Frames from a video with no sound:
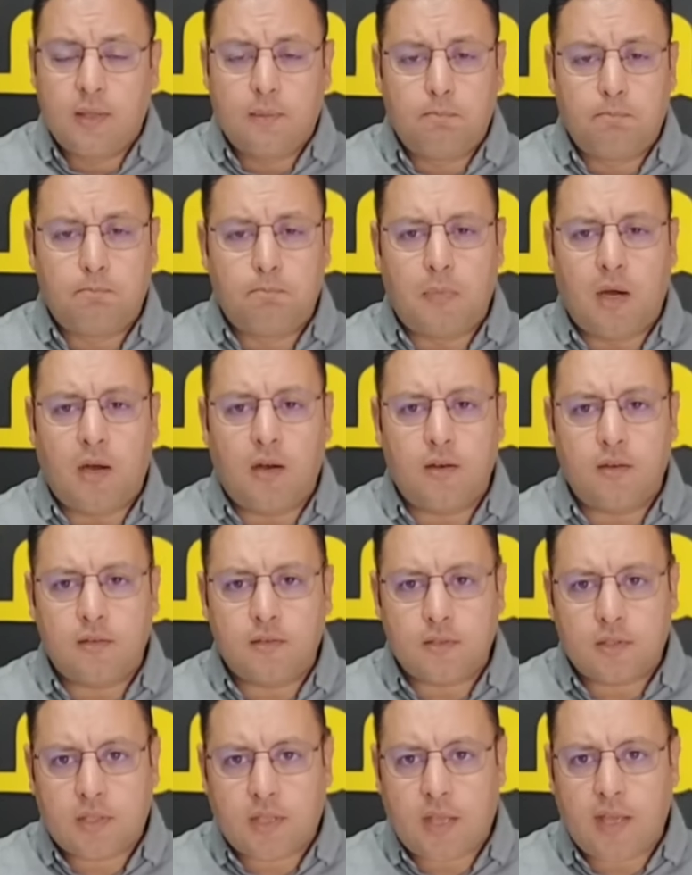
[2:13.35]
ما
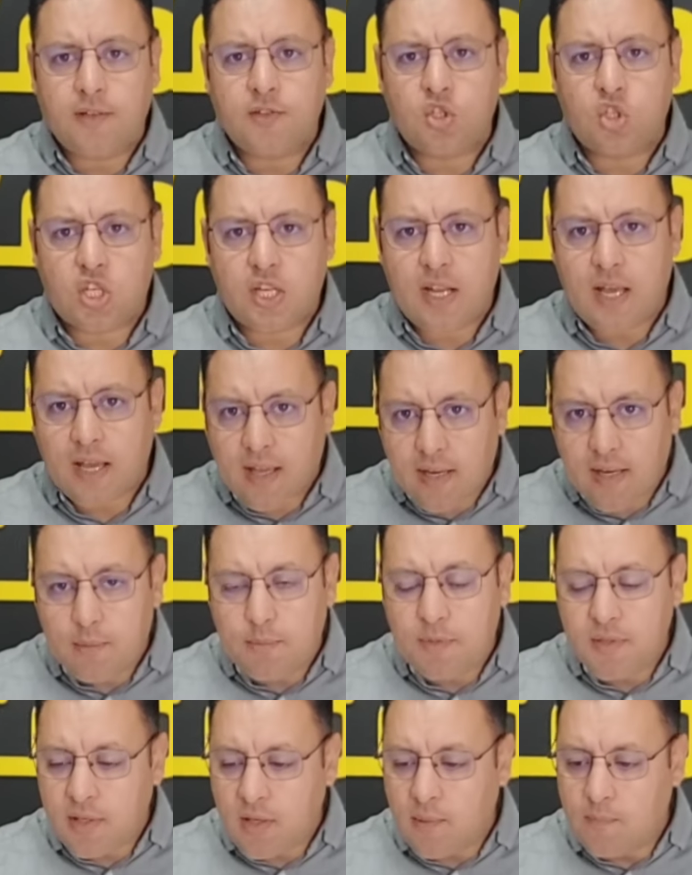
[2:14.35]
كانتش
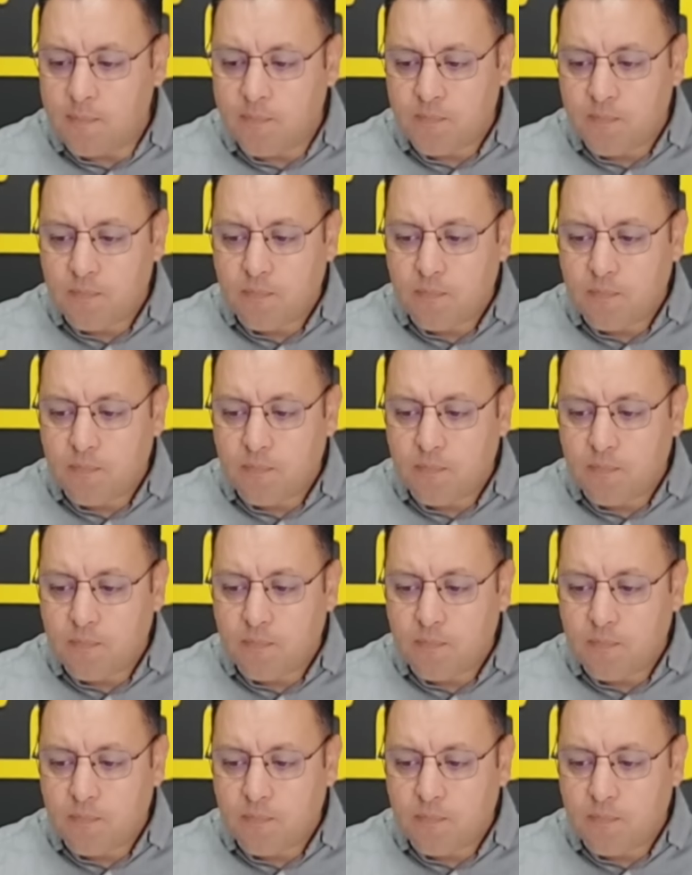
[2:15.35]
الاغلبيه